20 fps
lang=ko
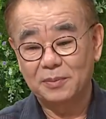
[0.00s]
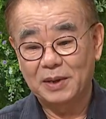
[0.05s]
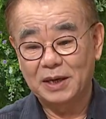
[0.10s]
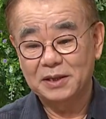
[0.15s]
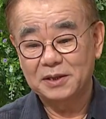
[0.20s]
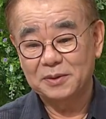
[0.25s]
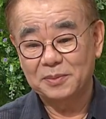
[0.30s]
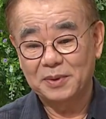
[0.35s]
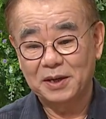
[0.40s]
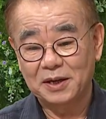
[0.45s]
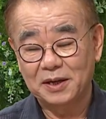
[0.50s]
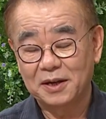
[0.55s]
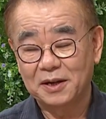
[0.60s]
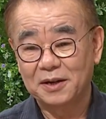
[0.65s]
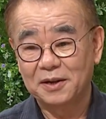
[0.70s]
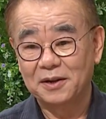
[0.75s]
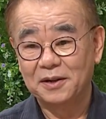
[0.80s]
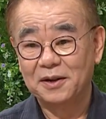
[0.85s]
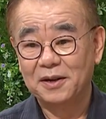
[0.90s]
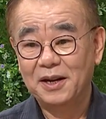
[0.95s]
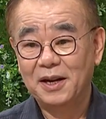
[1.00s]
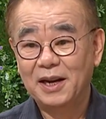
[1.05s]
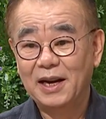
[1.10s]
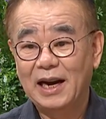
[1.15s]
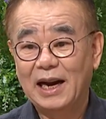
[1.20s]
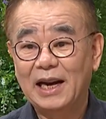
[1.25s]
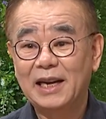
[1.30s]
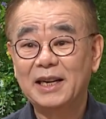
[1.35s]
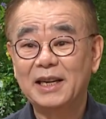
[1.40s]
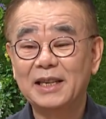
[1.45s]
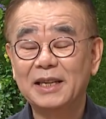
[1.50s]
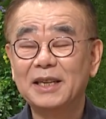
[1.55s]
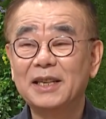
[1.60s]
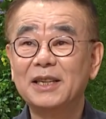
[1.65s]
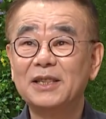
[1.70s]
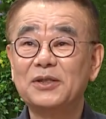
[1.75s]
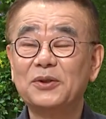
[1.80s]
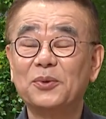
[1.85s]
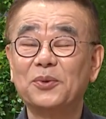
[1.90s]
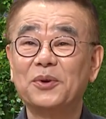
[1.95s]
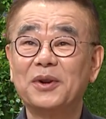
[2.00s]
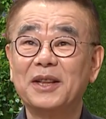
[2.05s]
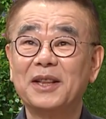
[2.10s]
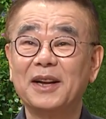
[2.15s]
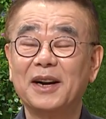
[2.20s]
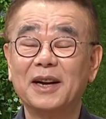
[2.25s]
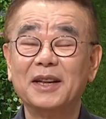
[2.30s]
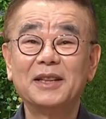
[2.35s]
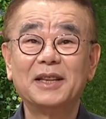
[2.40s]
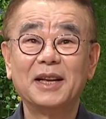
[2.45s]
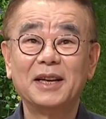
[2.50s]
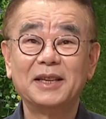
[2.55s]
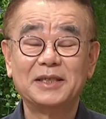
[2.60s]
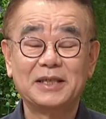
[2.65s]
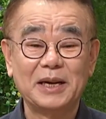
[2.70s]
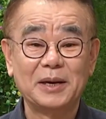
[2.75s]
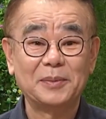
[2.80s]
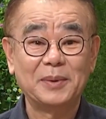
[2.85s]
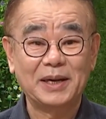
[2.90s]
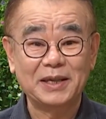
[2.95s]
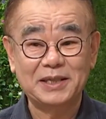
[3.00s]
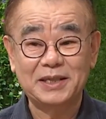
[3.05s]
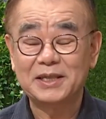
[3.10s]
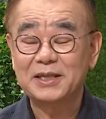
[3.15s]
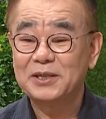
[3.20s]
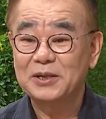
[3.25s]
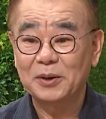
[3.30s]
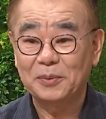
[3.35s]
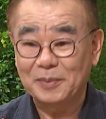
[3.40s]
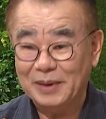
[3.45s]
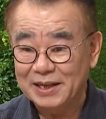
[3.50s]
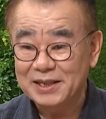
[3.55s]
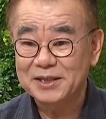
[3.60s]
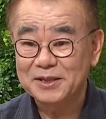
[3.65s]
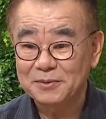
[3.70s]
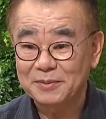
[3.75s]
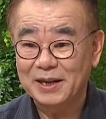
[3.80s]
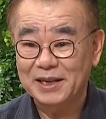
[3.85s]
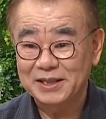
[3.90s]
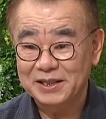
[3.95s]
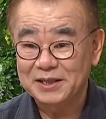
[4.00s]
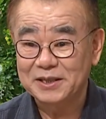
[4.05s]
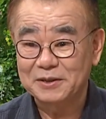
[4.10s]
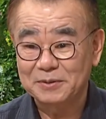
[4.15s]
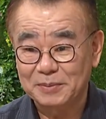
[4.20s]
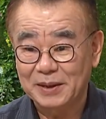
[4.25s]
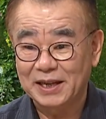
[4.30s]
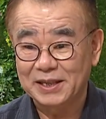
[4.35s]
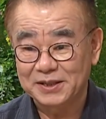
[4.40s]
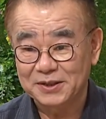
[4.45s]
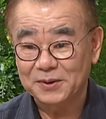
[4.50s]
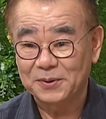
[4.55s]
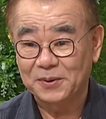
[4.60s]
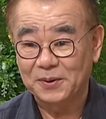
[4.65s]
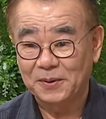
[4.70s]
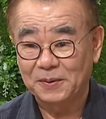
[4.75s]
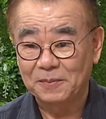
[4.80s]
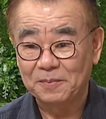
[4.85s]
말씀하기를 하나님께서 우리들한테 제발 직접 말씀하시지 마시고